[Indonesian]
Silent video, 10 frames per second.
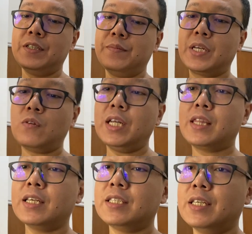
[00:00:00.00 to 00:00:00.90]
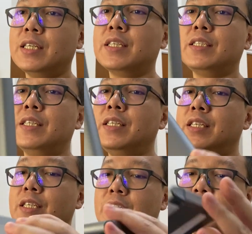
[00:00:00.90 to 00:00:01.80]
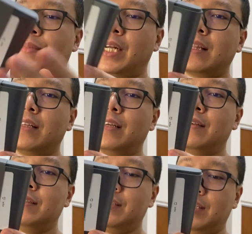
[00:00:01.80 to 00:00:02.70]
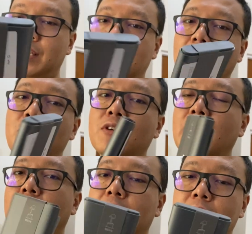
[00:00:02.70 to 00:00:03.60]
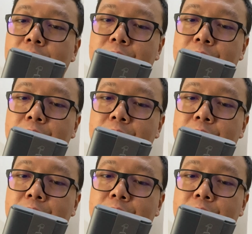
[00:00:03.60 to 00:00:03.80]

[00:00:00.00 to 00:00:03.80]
berkualitas ya. Jadi berat gitu, eh, nggak murahan.